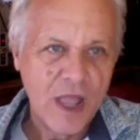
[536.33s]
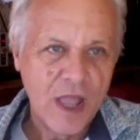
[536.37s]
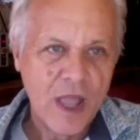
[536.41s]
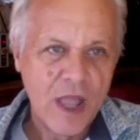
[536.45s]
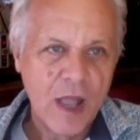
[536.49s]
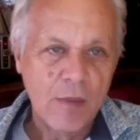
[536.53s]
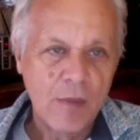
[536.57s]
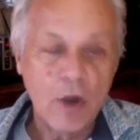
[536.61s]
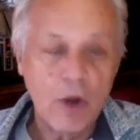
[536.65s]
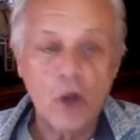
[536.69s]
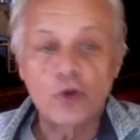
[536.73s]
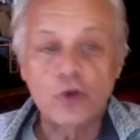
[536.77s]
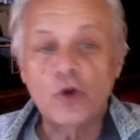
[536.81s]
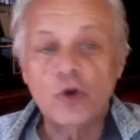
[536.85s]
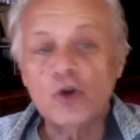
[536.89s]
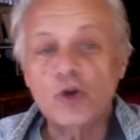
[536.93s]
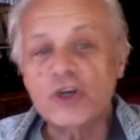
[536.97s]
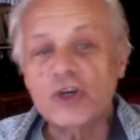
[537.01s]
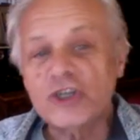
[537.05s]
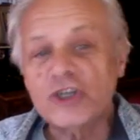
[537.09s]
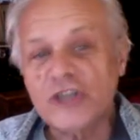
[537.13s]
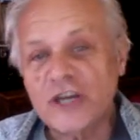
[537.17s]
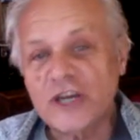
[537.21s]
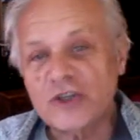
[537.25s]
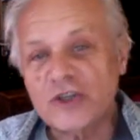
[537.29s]
Alors donc les
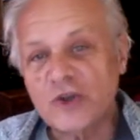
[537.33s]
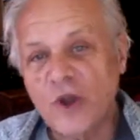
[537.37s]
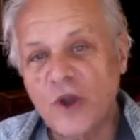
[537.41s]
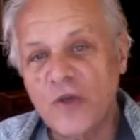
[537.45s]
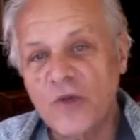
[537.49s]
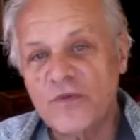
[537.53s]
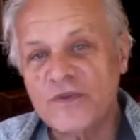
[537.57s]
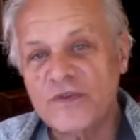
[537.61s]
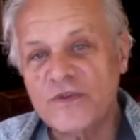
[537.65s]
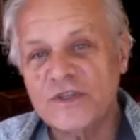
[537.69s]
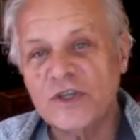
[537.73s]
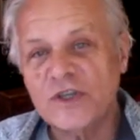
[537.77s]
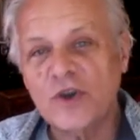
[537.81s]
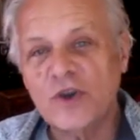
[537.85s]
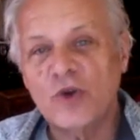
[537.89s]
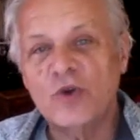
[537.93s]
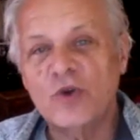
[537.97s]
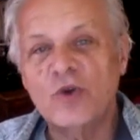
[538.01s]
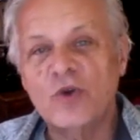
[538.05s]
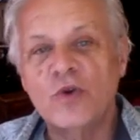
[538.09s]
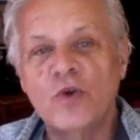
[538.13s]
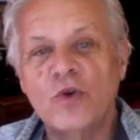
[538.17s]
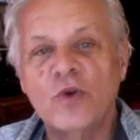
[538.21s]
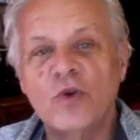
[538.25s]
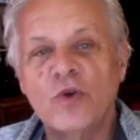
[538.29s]
chercheurs en physique
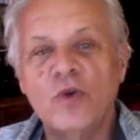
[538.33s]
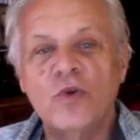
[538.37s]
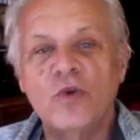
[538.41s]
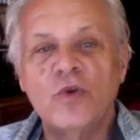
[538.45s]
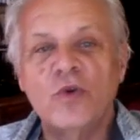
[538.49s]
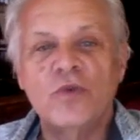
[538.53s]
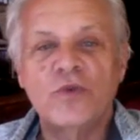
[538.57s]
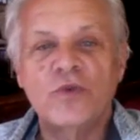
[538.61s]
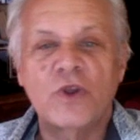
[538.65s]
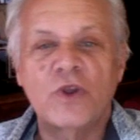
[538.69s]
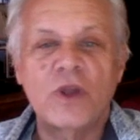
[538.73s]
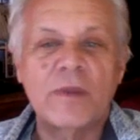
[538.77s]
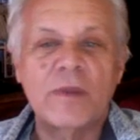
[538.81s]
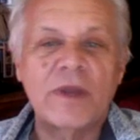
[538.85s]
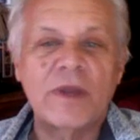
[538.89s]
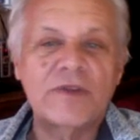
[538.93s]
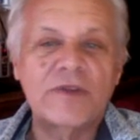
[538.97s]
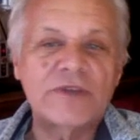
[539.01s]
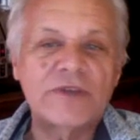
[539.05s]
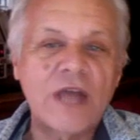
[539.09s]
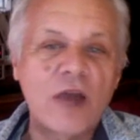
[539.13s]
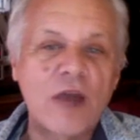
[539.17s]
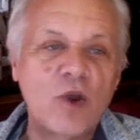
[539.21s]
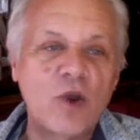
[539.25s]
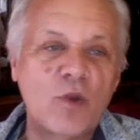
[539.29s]
euh,
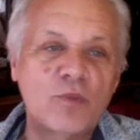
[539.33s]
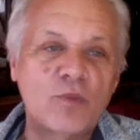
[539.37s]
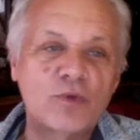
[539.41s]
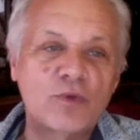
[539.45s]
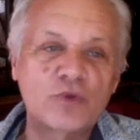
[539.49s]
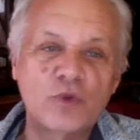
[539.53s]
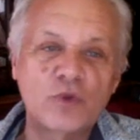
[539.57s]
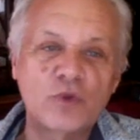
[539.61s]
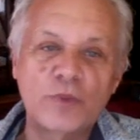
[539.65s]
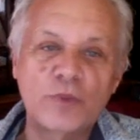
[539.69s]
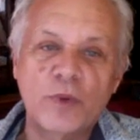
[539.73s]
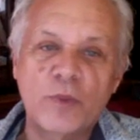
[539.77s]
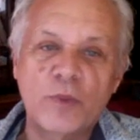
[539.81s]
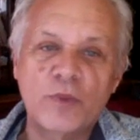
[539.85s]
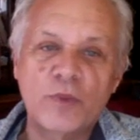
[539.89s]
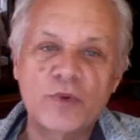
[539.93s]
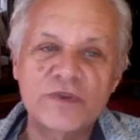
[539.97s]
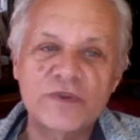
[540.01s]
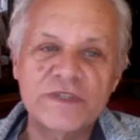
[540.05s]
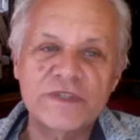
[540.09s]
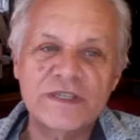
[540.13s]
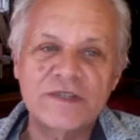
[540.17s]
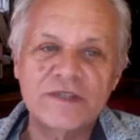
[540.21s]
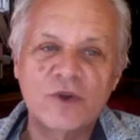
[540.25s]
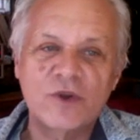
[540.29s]
fondamentale ont plutôt
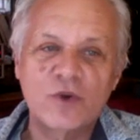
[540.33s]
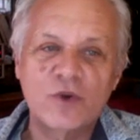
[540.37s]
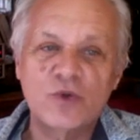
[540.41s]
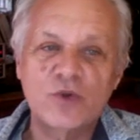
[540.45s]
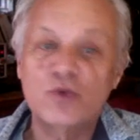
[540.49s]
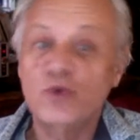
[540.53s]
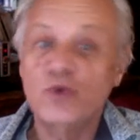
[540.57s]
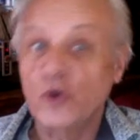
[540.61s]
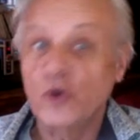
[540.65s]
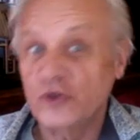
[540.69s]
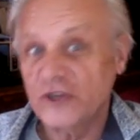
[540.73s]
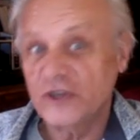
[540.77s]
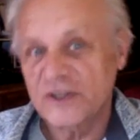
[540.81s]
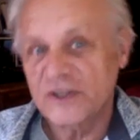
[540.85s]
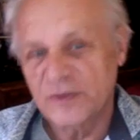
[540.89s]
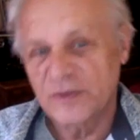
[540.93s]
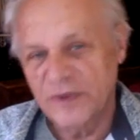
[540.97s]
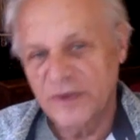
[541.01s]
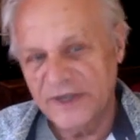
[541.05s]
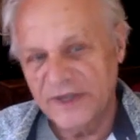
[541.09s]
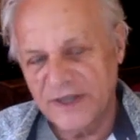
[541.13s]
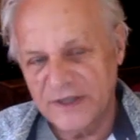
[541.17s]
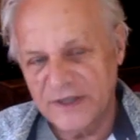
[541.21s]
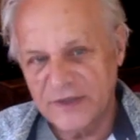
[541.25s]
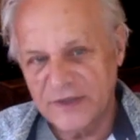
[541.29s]
proposé donc une autre
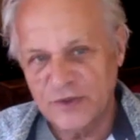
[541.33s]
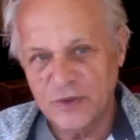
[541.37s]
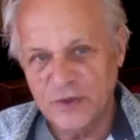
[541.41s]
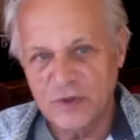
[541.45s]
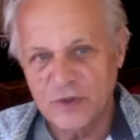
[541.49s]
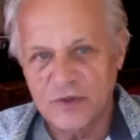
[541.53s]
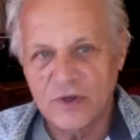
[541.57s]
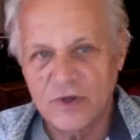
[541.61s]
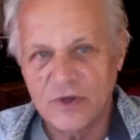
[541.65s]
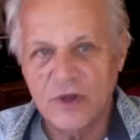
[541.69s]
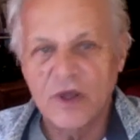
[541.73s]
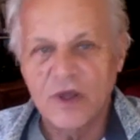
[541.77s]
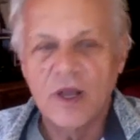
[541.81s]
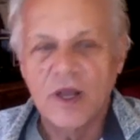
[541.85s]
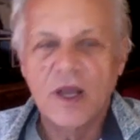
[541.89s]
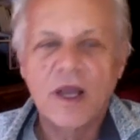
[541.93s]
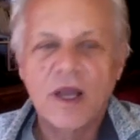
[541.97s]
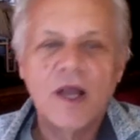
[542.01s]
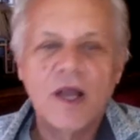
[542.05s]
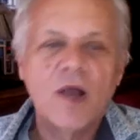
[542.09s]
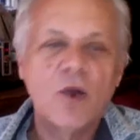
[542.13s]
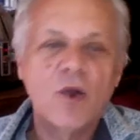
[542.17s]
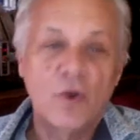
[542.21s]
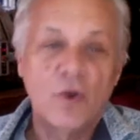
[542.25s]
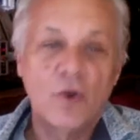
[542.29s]
explication, euh,
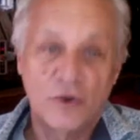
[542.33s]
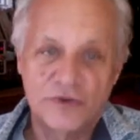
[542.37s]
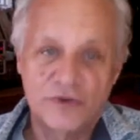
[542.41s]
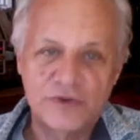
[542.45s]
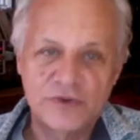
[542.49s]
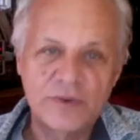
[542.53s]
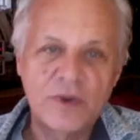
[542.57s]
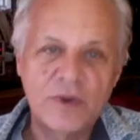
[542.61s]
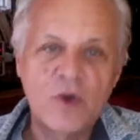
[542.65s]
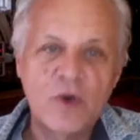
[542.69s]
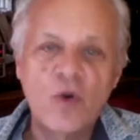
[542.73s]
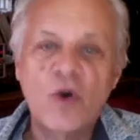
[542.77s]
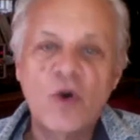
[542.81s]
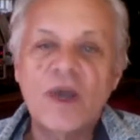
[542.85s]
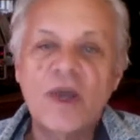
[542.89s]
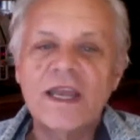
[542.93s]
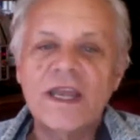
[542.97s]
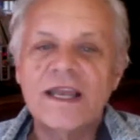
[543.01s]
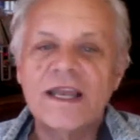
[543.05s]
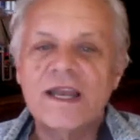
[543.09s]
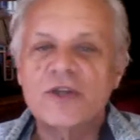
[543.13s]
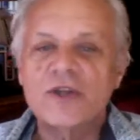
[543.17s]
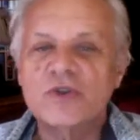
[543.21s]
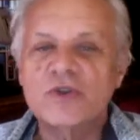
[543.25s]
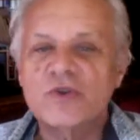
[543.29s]
heureusement, au
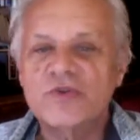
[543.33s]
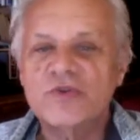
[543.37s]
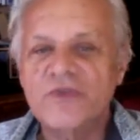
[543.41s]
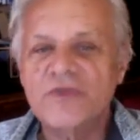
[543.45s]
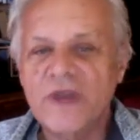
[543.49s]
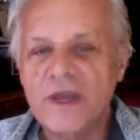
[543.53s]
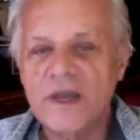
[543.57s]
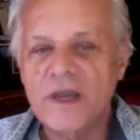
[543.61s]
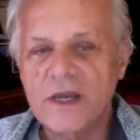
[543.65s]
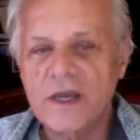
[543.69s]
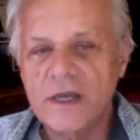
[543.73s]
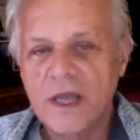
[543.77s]
réglage fin,